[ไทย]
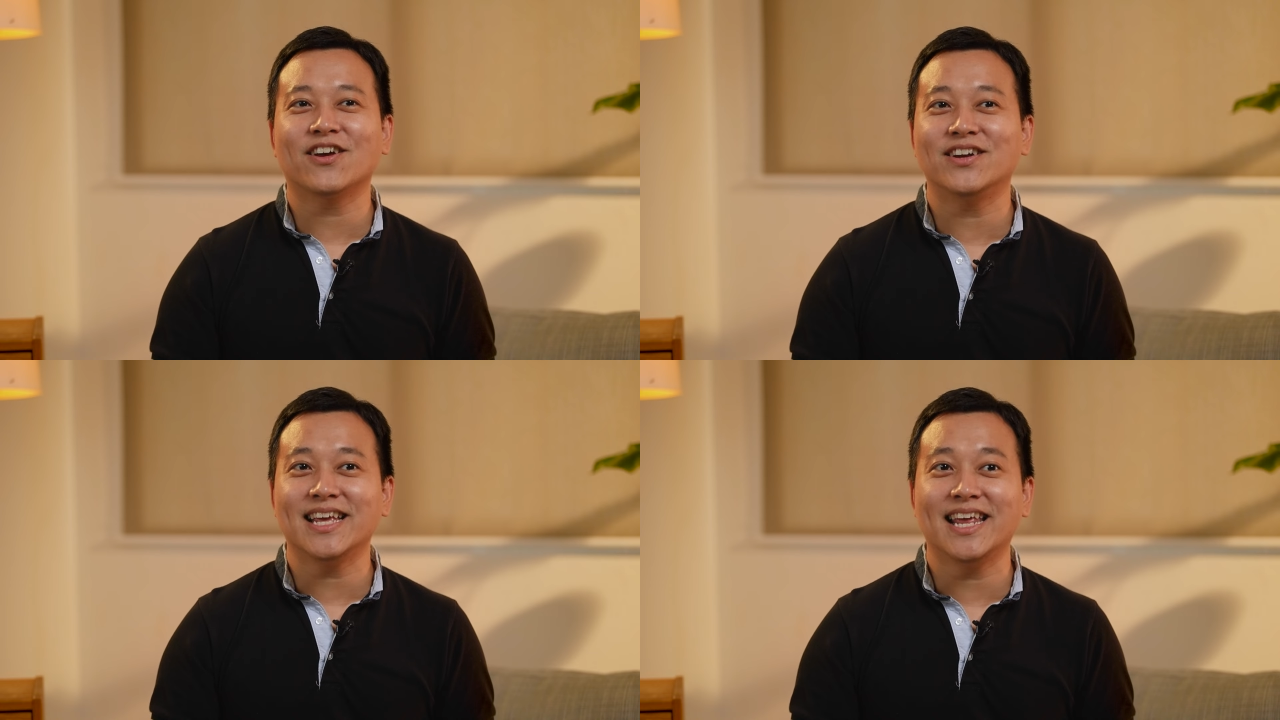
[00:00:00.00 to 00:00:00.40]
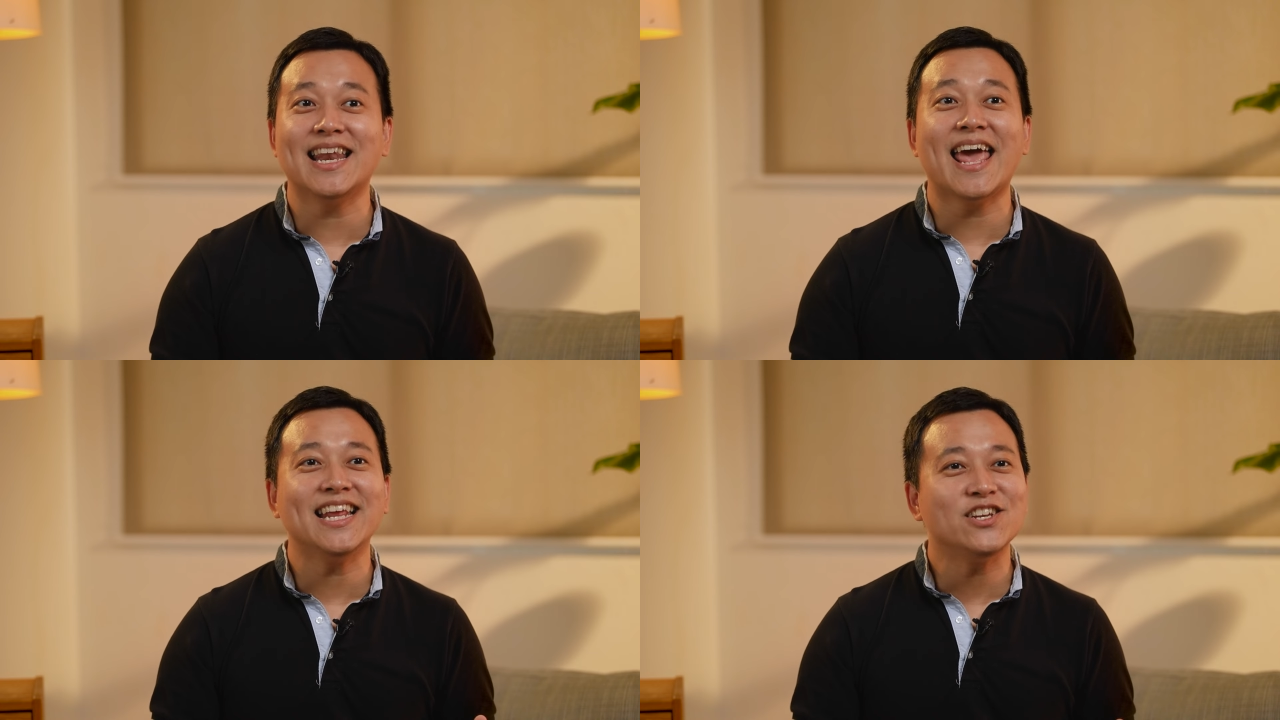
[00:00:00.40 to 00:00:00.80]
ดคอนเทน
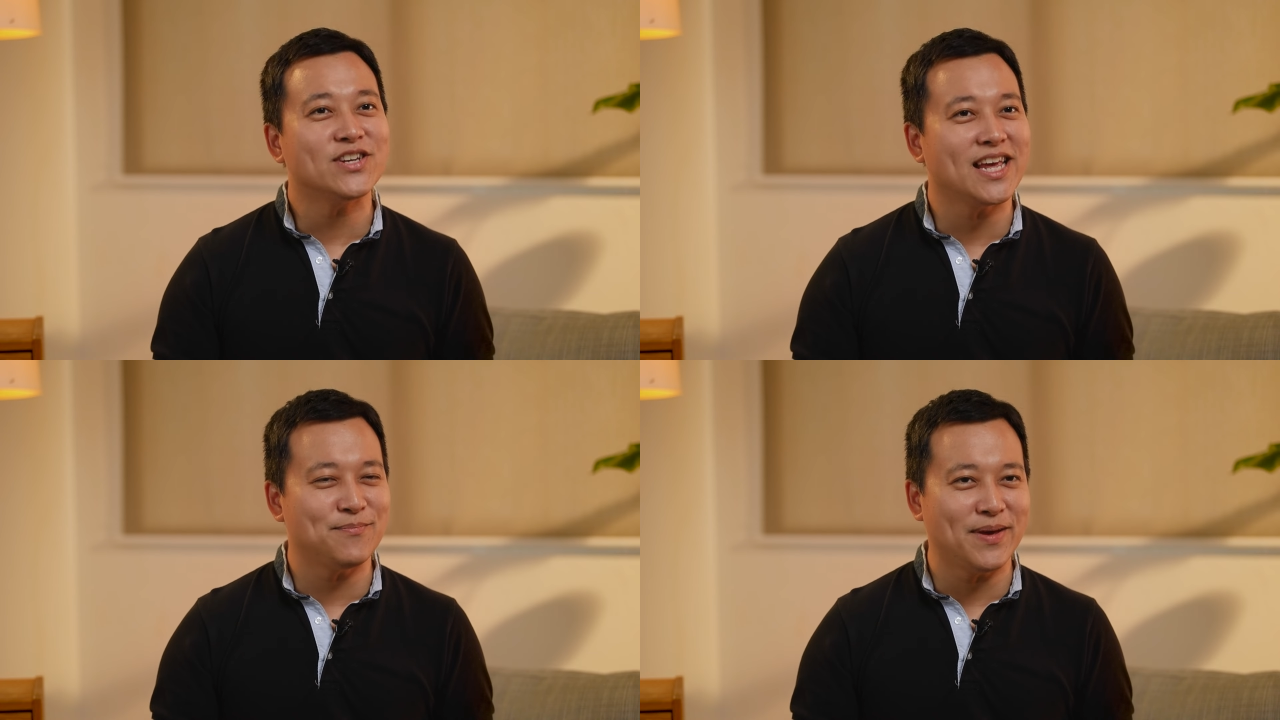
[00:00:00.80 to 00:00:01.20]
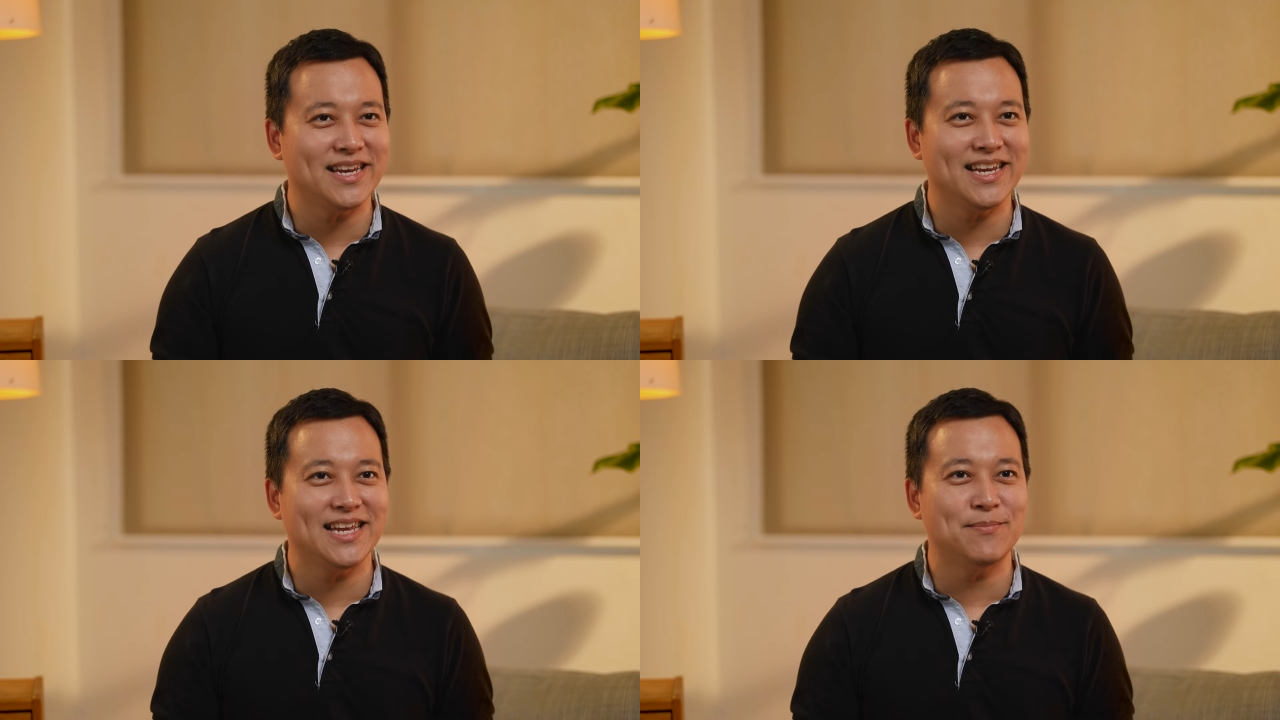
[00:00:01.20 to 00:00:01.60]
ต์
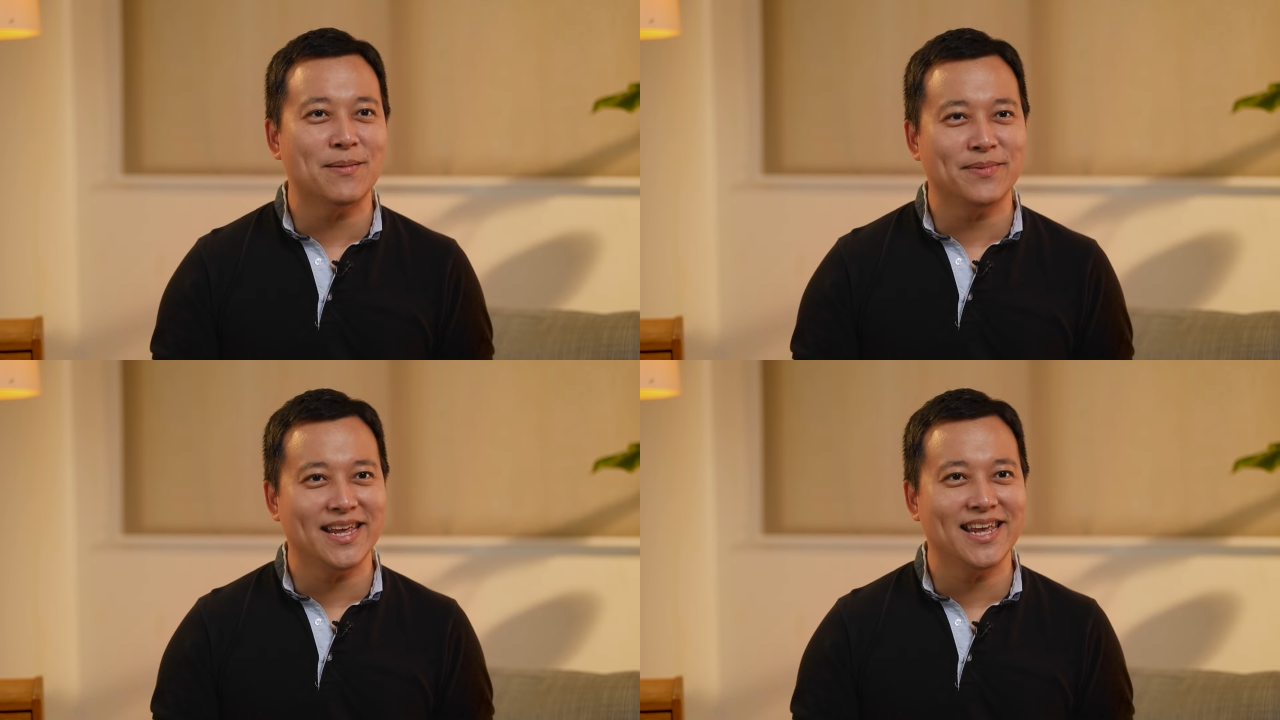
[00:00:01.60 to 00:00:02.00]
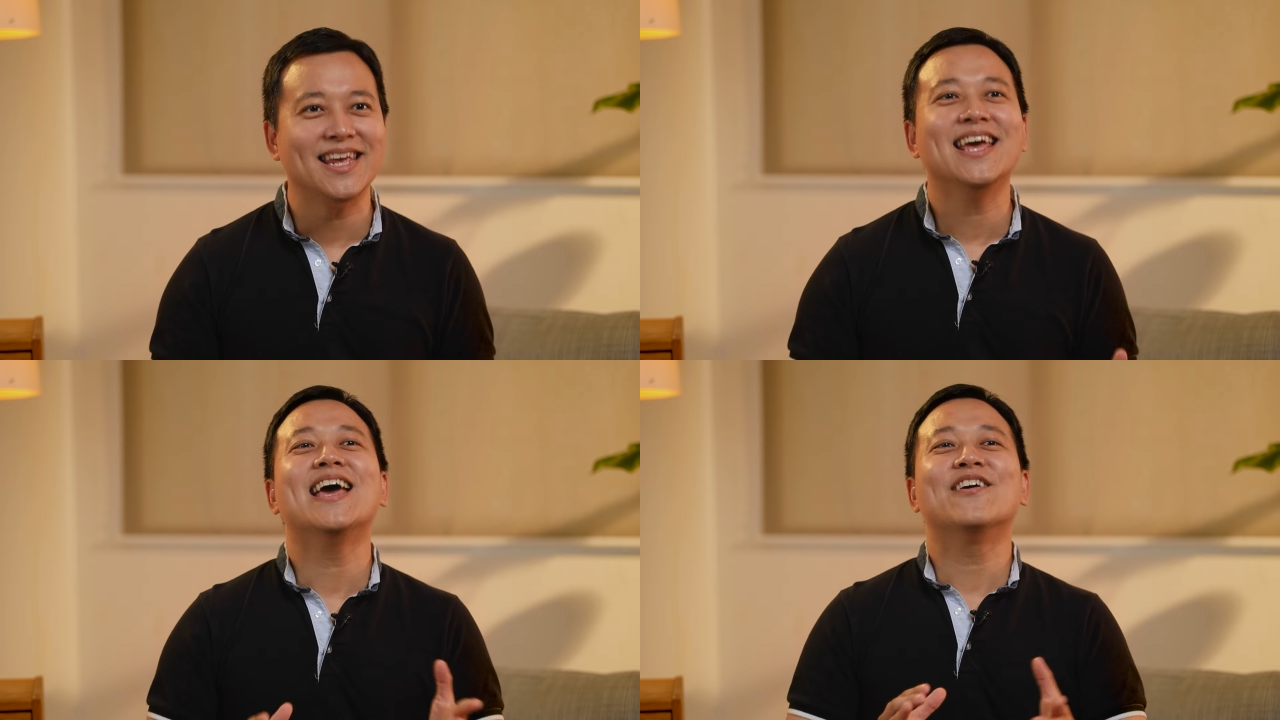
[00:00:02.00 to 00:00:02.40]
entertainment ดีๆแบบนี้
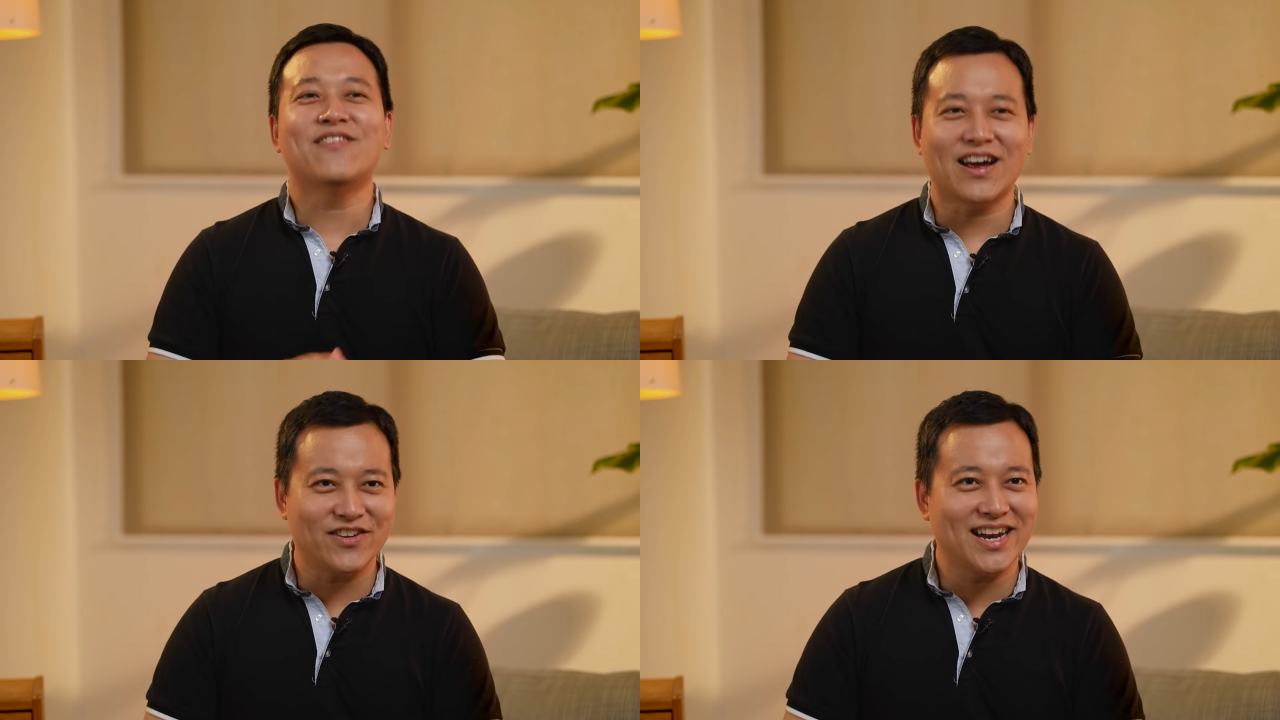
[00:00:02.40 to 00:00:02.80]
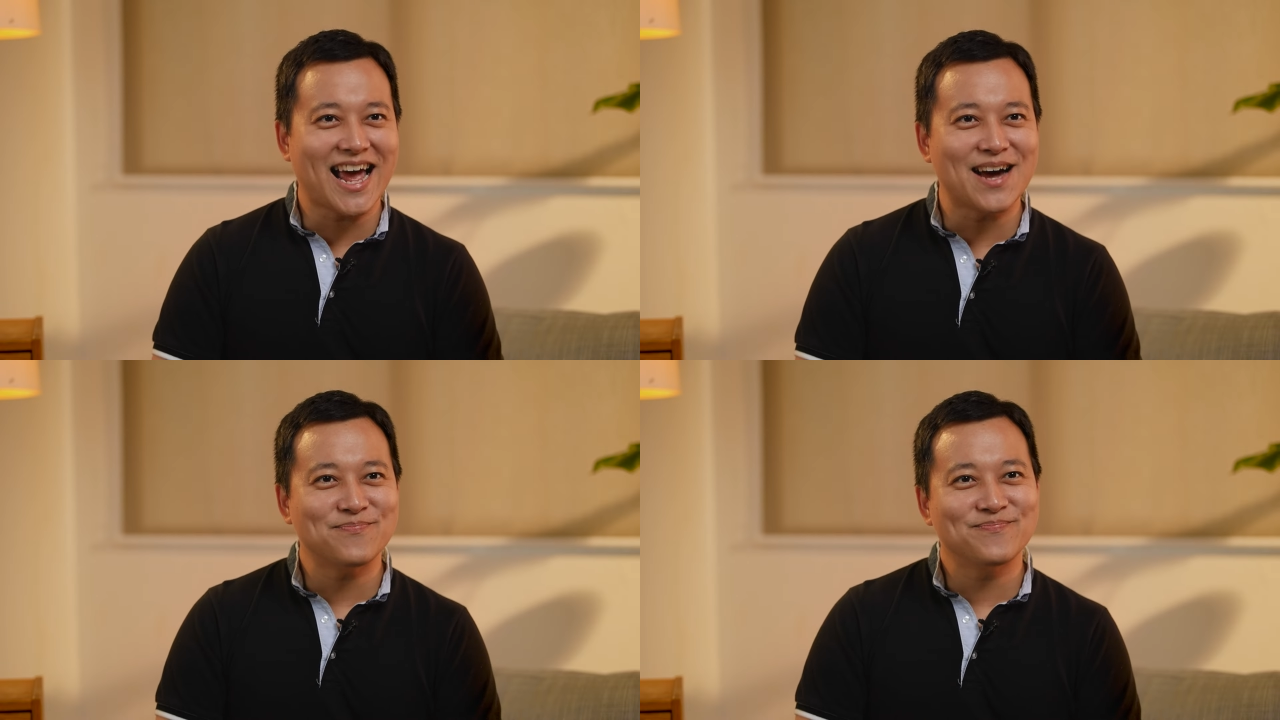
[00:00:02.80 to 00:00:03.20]
ฝากด้วยนะ
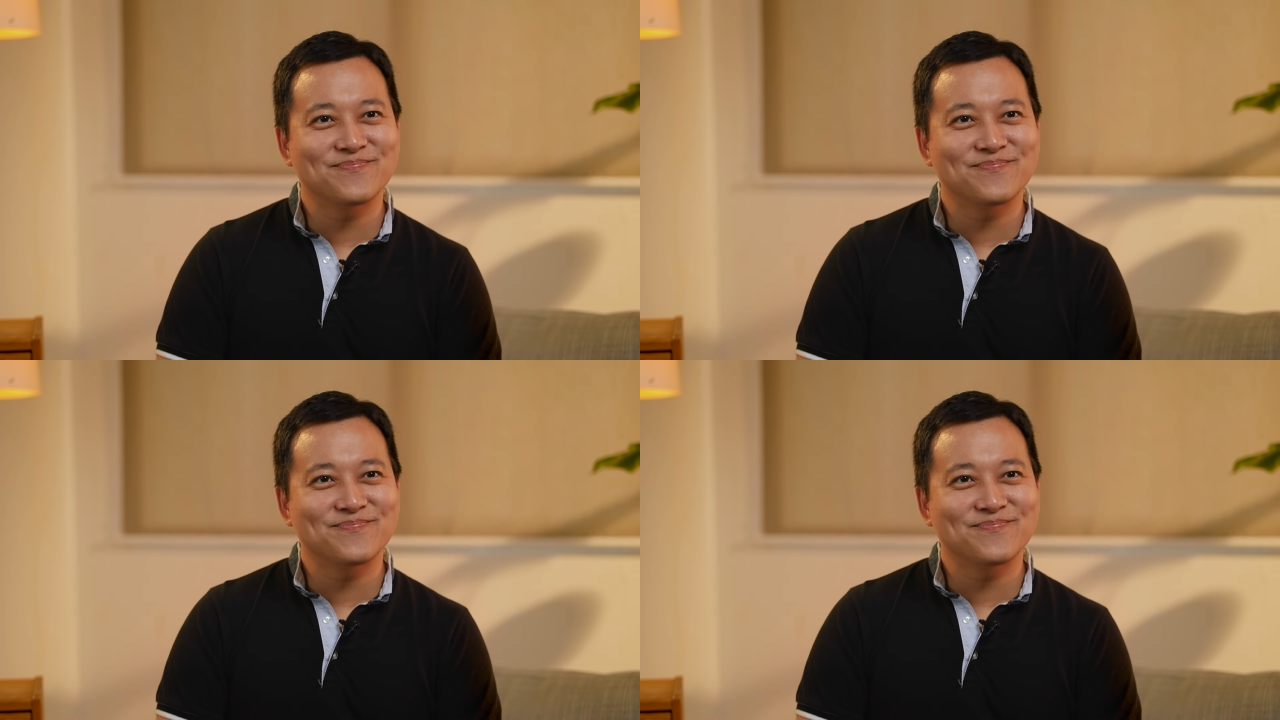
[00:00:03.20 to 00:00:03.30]
ครับ